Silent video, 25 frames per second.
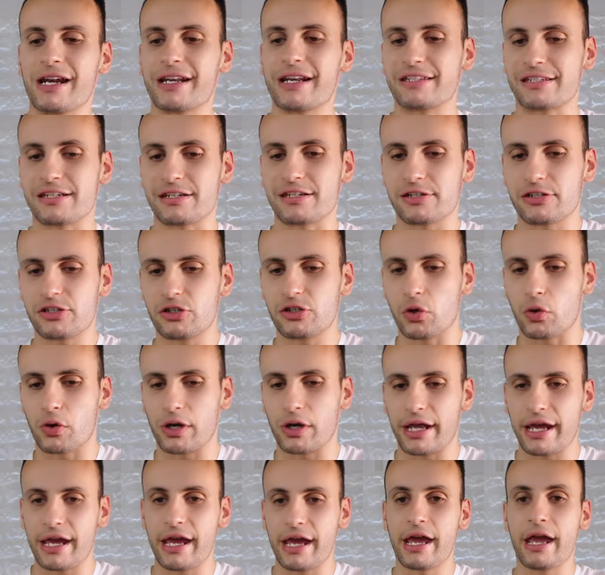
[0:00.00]

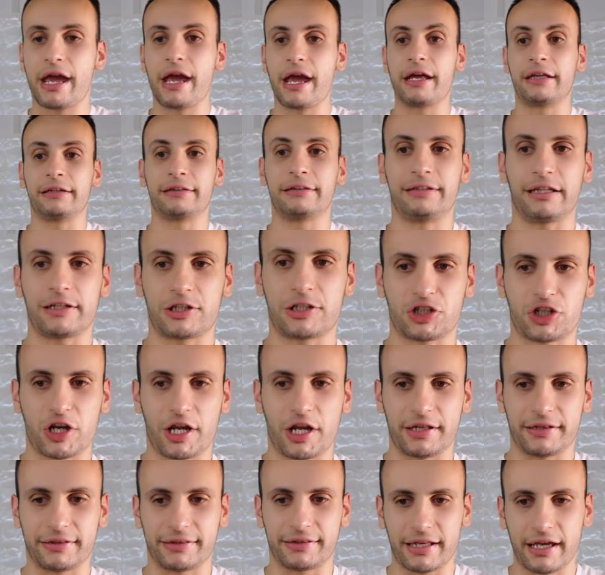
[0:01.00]
recensione
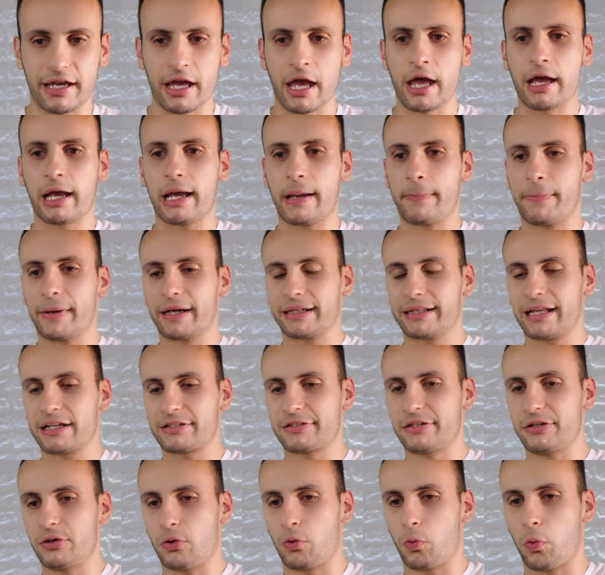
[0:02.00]
decente che
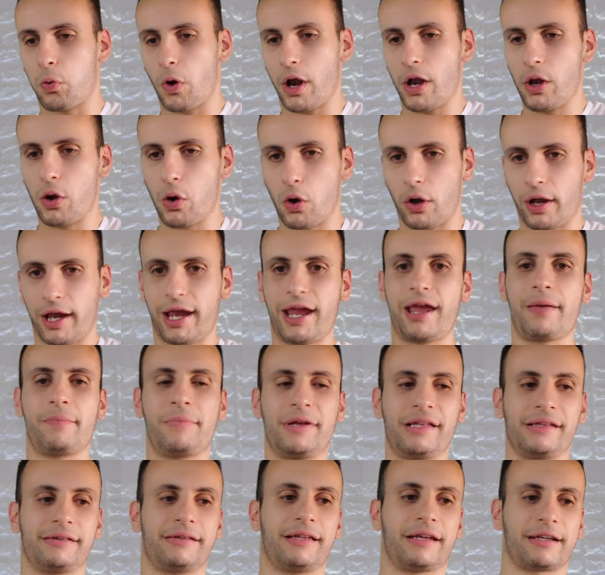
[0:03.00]
parlasse di quello che
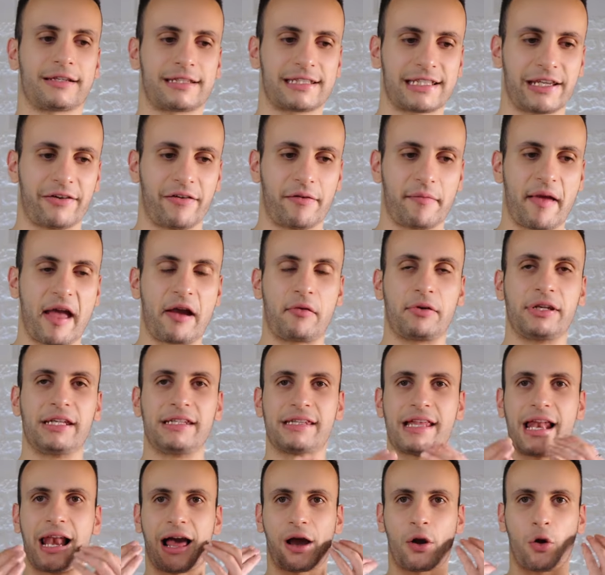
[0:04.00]
mi interessava a me,
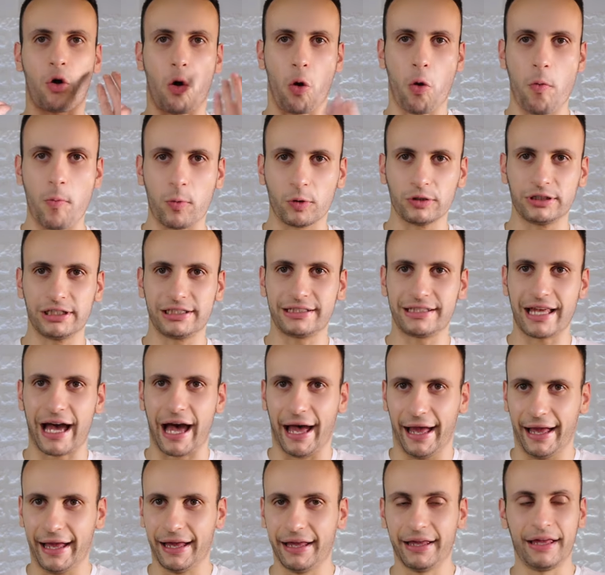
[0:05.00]
quindi della
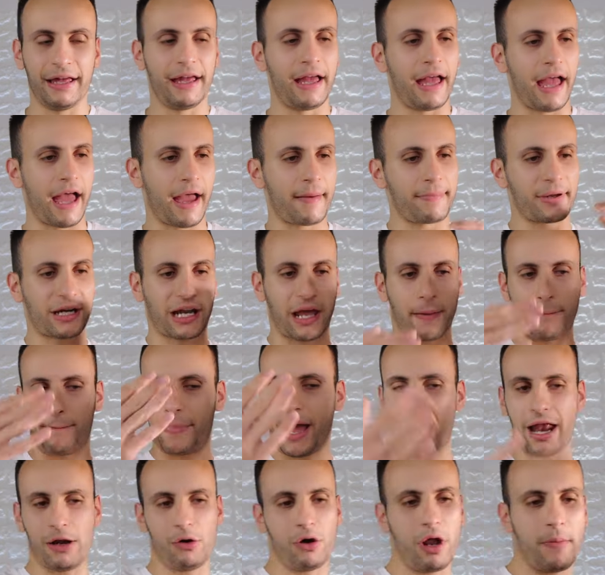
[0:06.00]
comodità, eh, perché
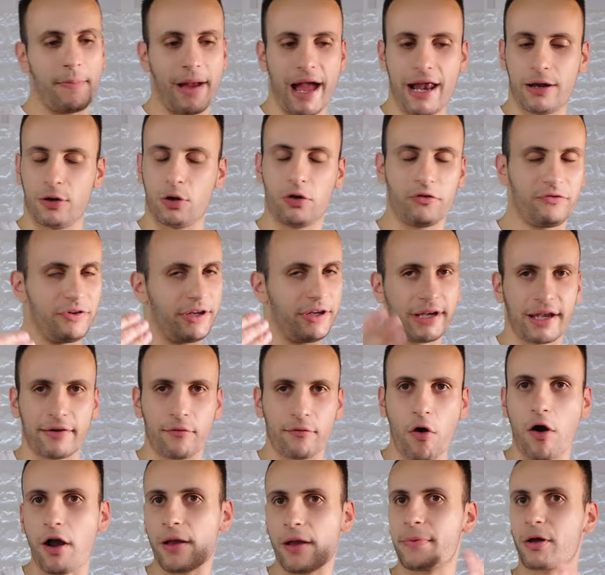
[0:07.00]
bello è bello finché
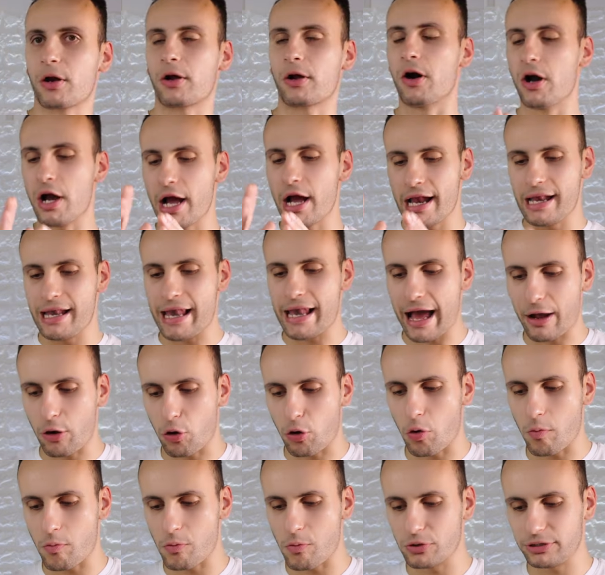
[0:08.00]
vuoi, però la
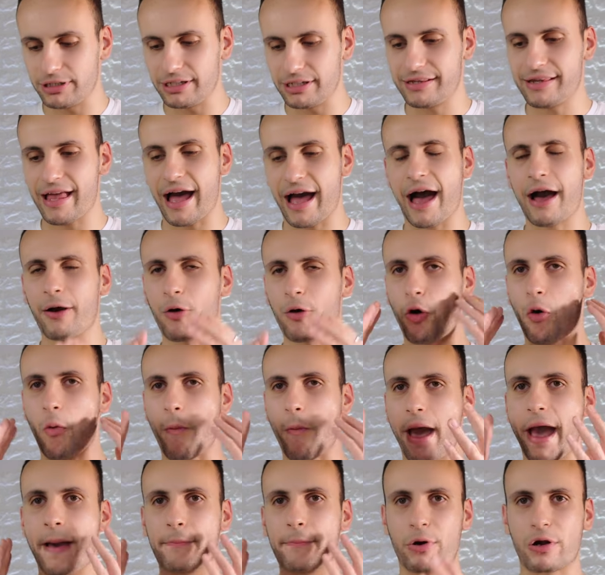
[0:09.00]
comodità,
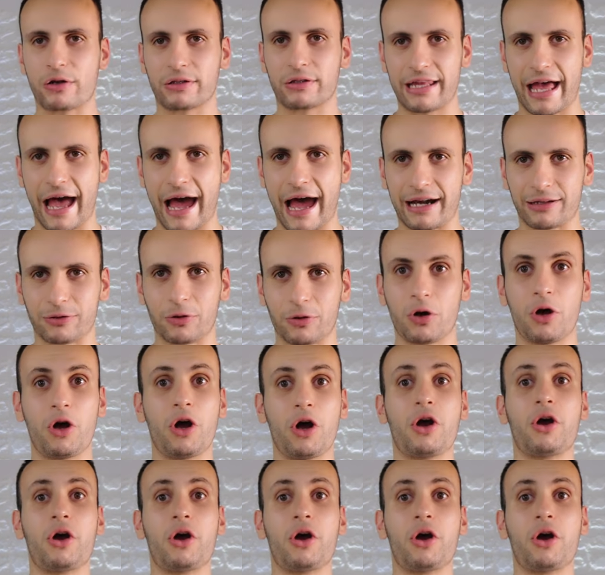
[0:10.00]
com'è portarlo